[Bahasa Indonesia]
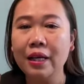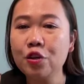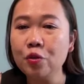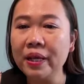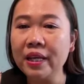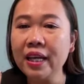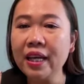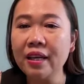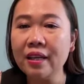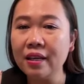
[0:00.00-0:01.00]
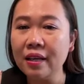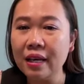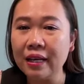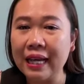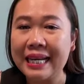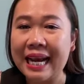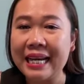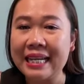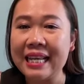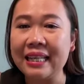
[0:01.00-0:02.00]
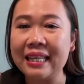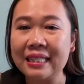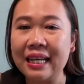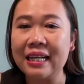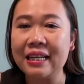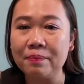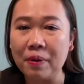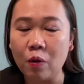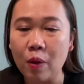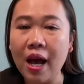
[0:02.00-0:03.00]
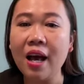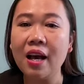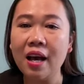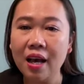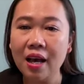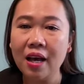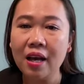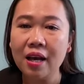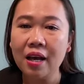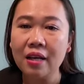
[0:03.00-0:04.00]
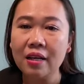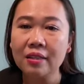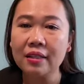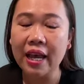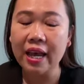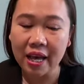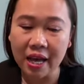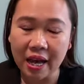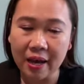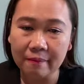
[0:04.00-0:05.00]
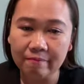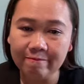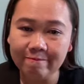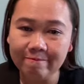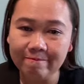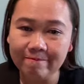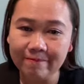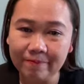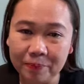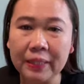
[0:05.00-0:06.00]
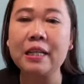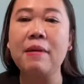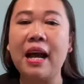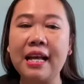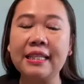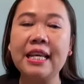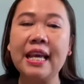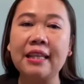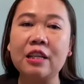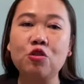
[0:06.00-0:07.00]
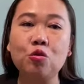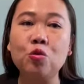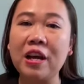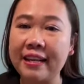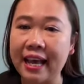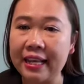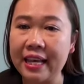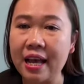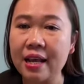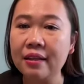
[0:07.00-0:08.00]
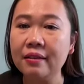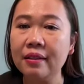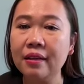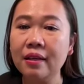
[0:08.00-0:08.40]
hidup ini kadang ada di atas, kadang di bawah. Saya berterima kasih atas dukungan kalian.